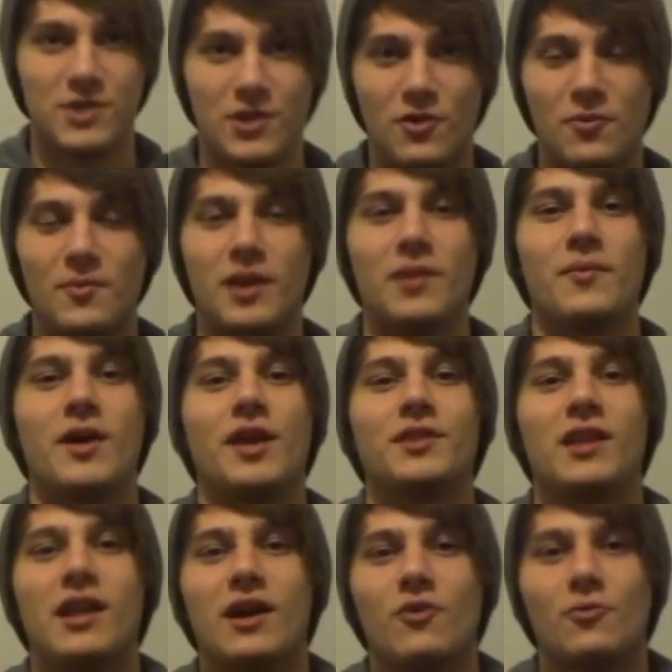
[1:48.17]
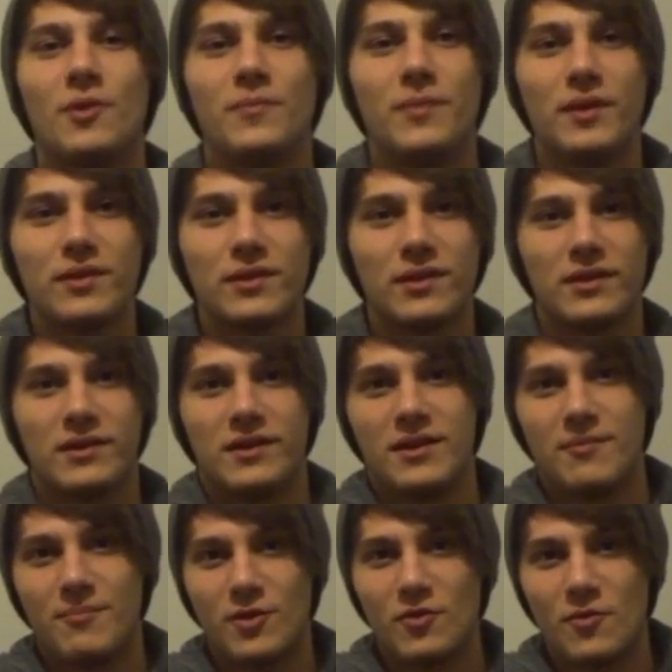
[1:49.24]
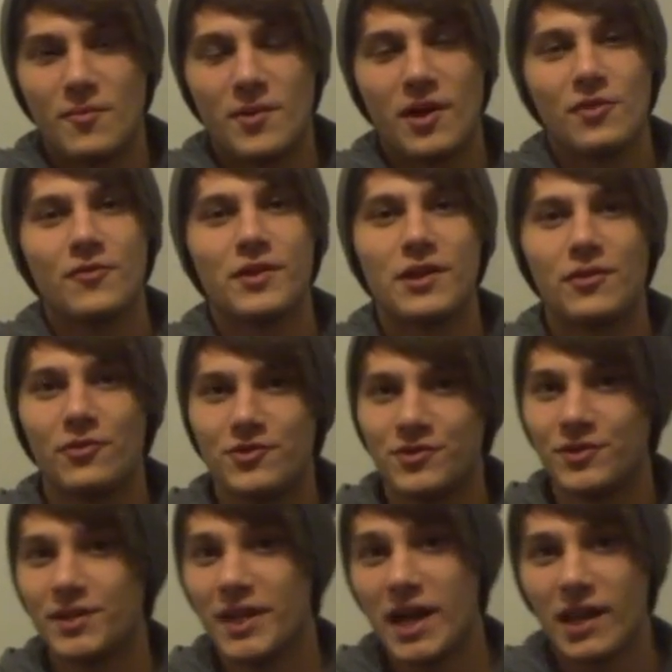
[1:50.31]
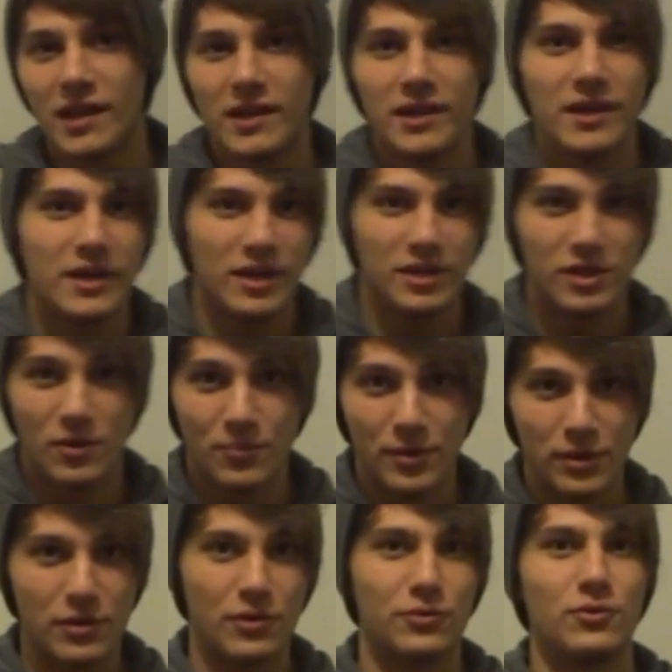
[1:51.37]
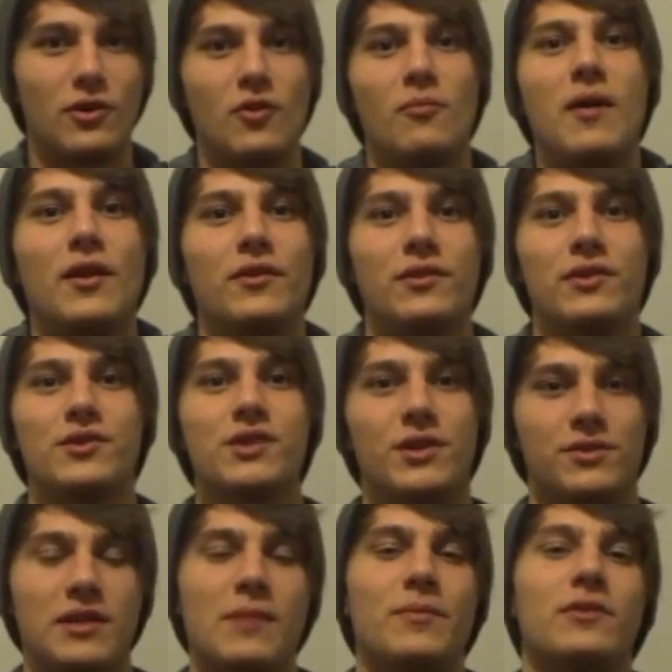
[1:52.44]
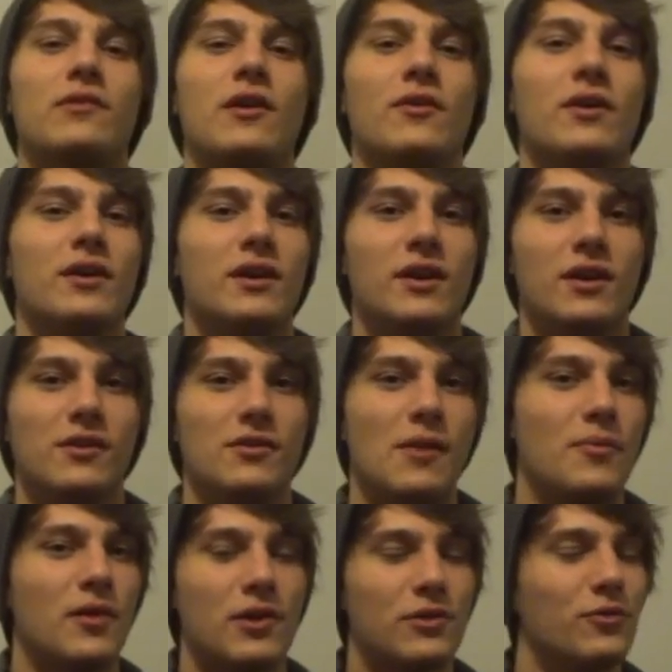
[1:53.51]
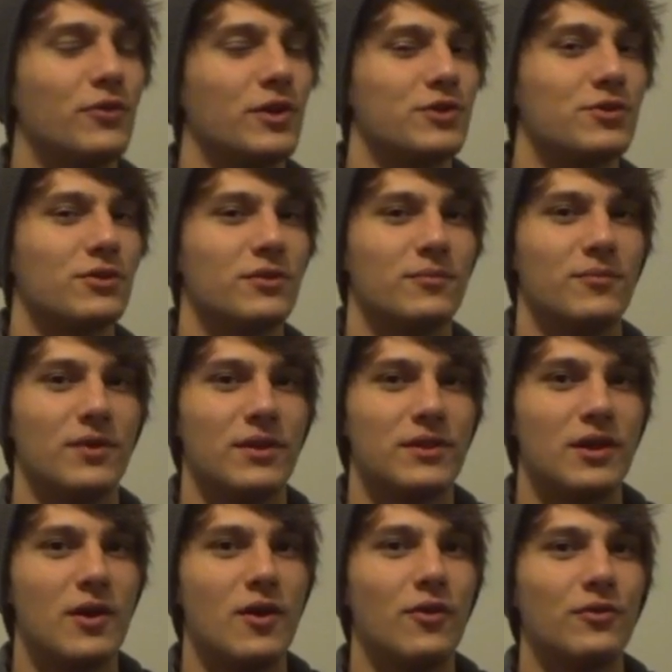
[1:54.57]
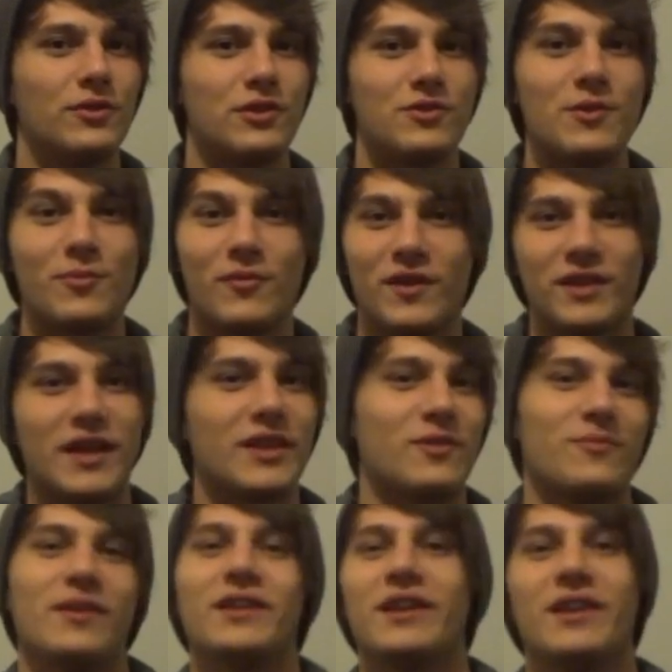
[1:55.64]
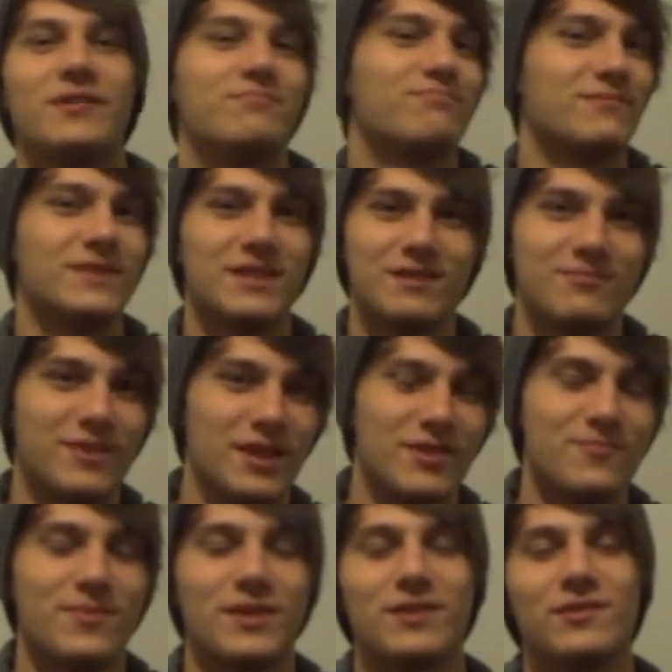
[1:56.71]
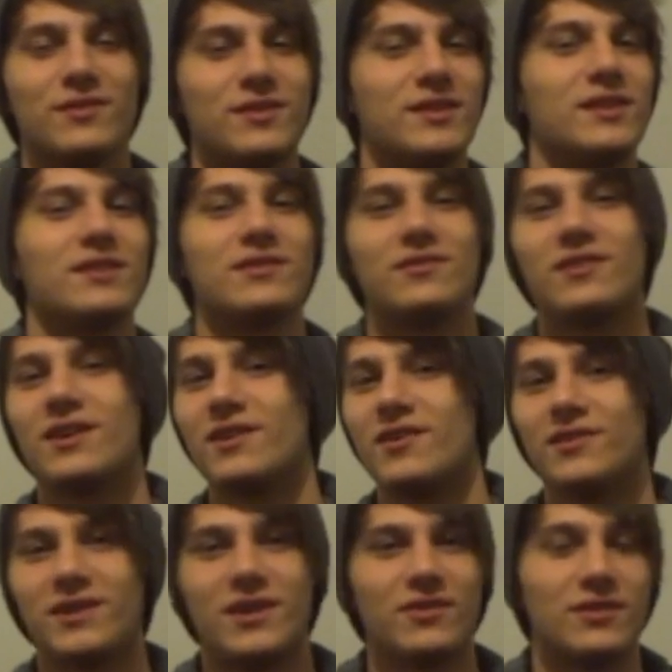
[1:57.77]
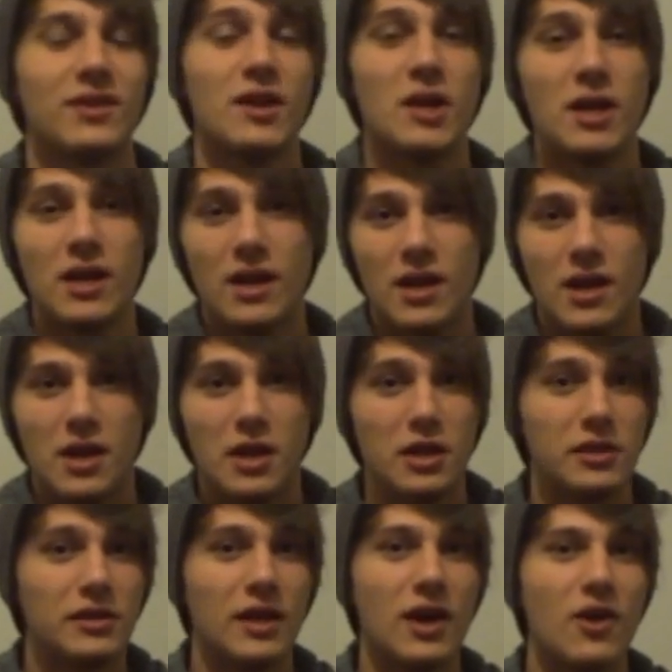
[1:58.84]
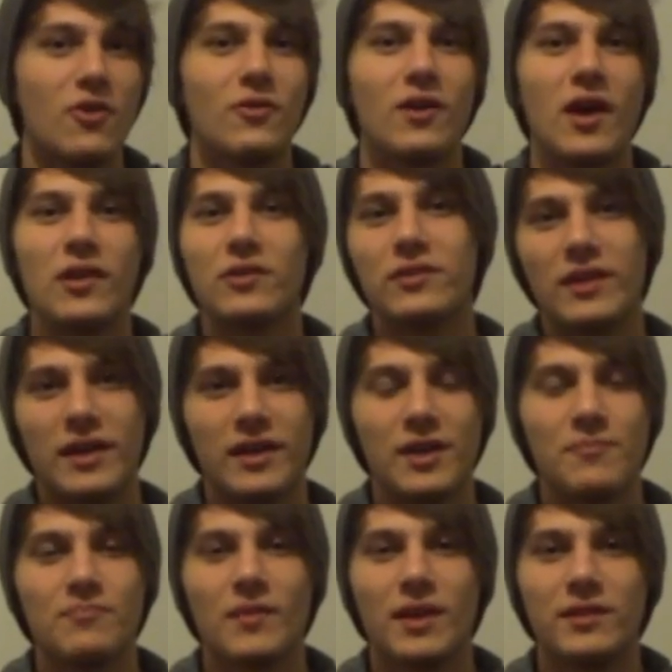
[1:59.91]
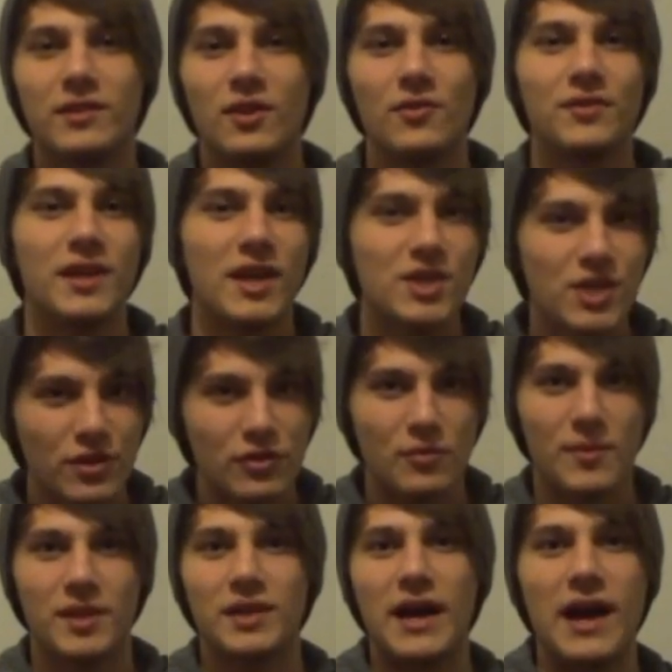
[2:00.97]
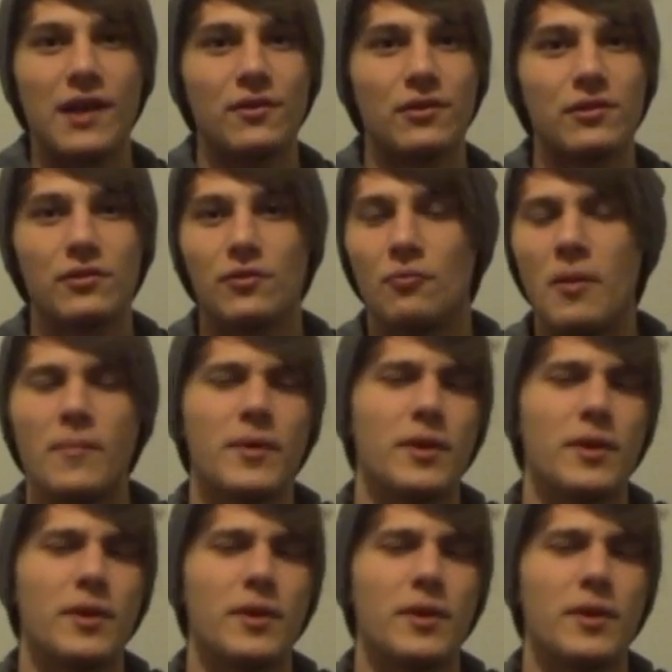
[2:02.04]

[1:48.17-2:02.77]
tive com minha namorada lá comer pizza pra comemorar o aniversário do Dino dela. Então por isso que eu tô arrumado desse jeito, tá pessoal? Não é por causa do vídeo. Mas deu, decidi aproveitar também, né? Pra aparecer nos trinks no canal e tal. Então é isso daí. Então deixem nos comentários uma